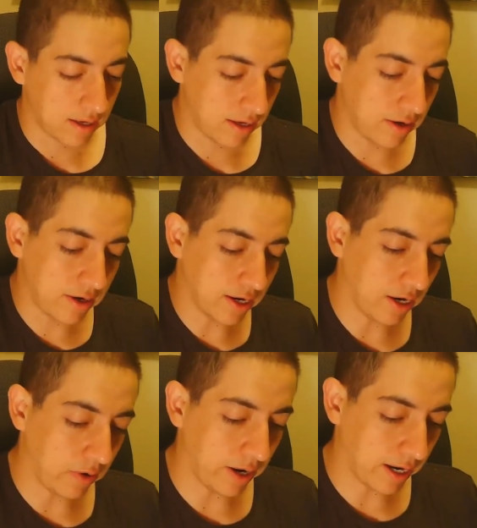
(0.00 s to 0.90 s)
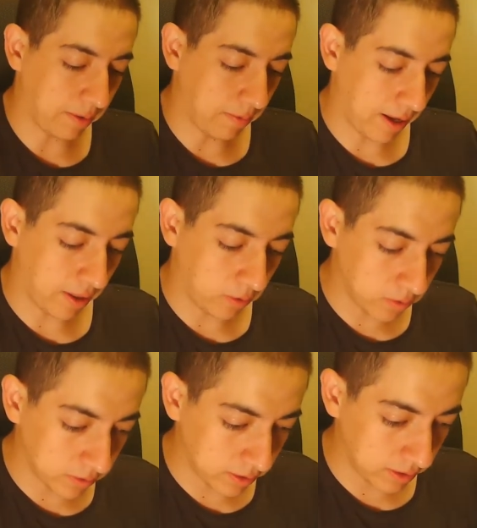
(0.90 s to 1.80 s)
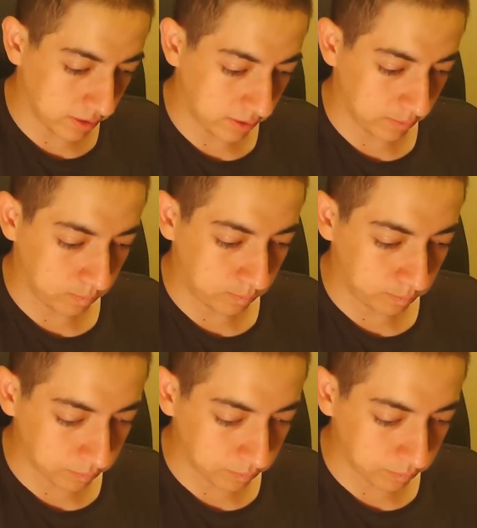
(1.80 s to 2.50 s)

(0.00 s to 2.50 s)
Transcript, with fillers: Y ahora que lo he acabado, em,